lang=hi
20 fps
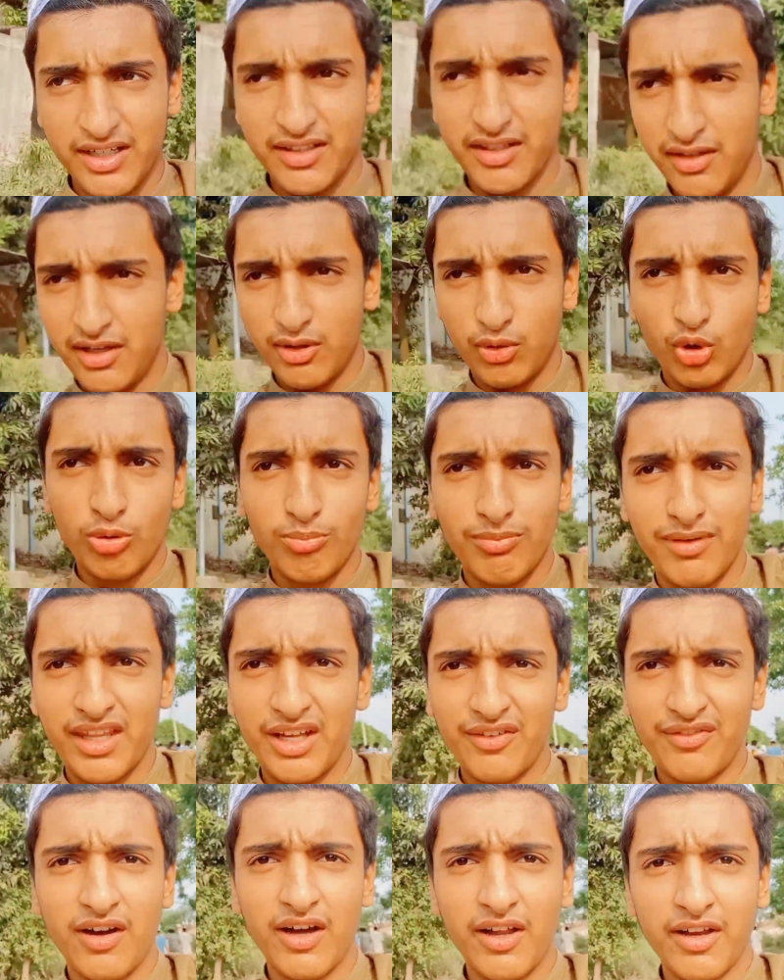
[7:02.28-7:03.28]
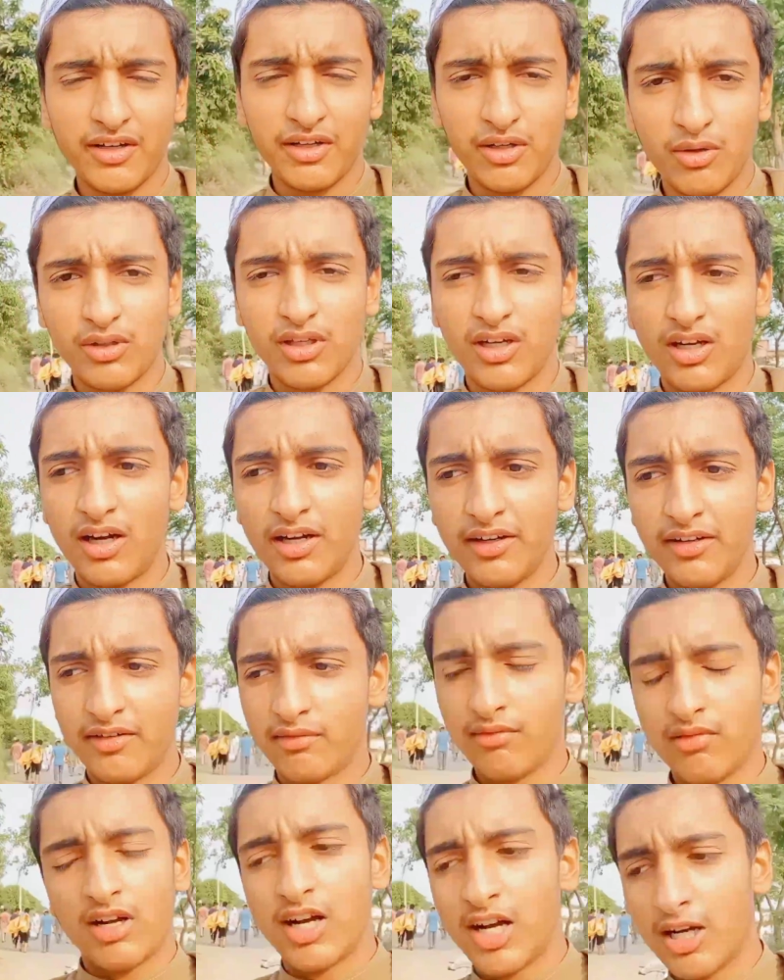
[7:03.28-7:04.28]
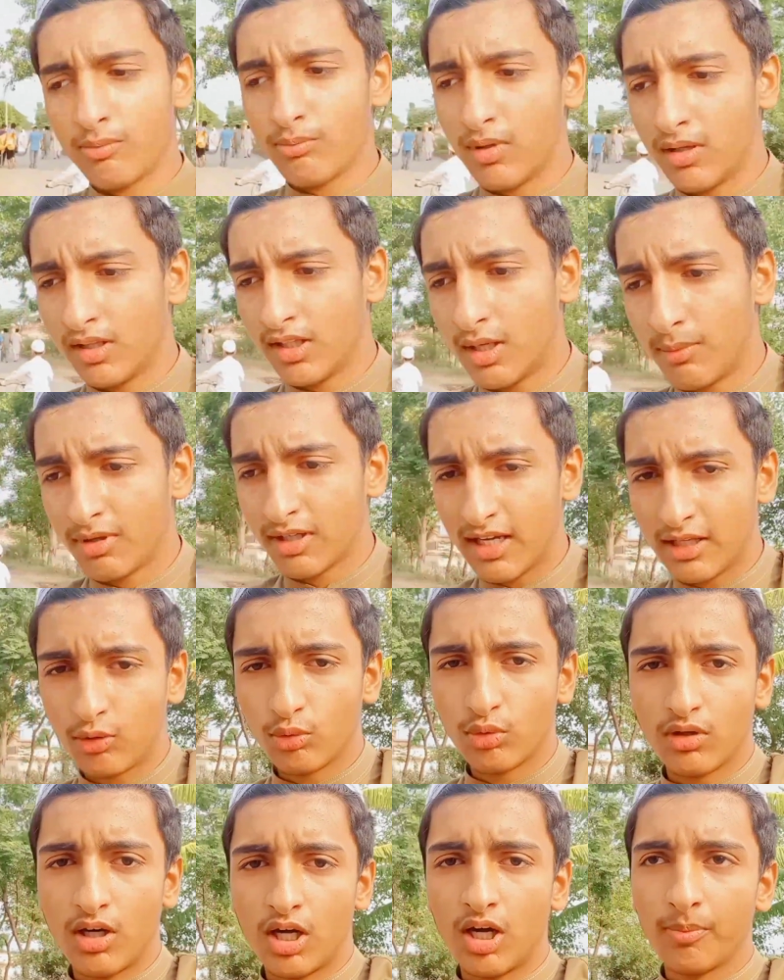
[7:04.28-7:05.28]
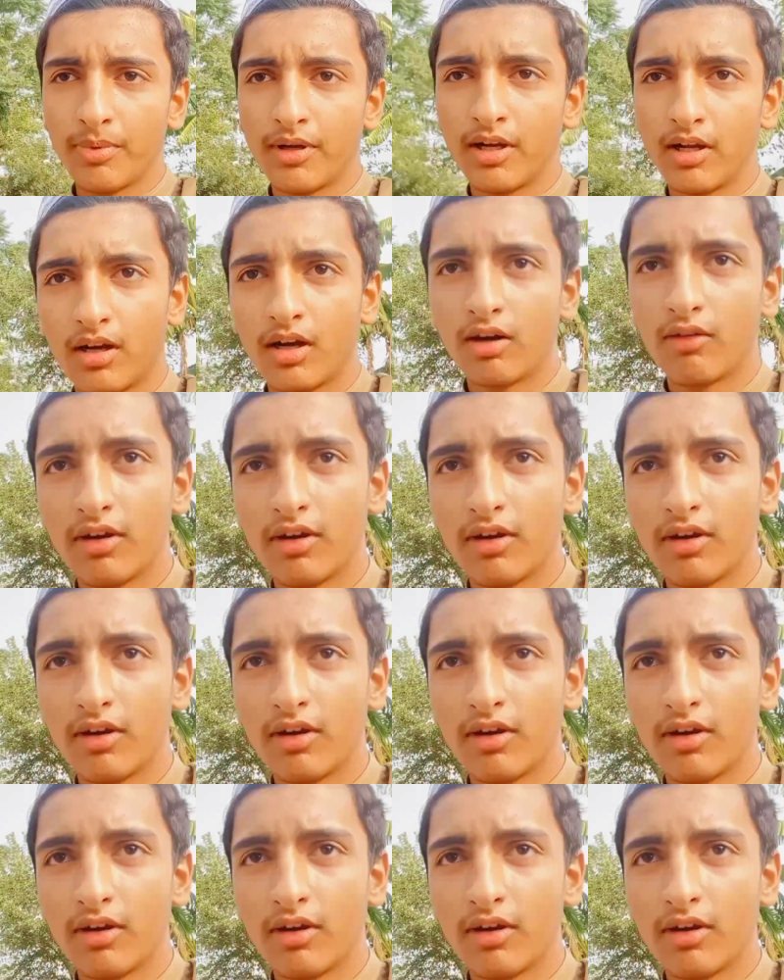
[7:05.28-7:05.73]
का दिन है कोई बंदा फारग नहीं होता हर हर बंदा मैं कहता हूँ काम पे लगा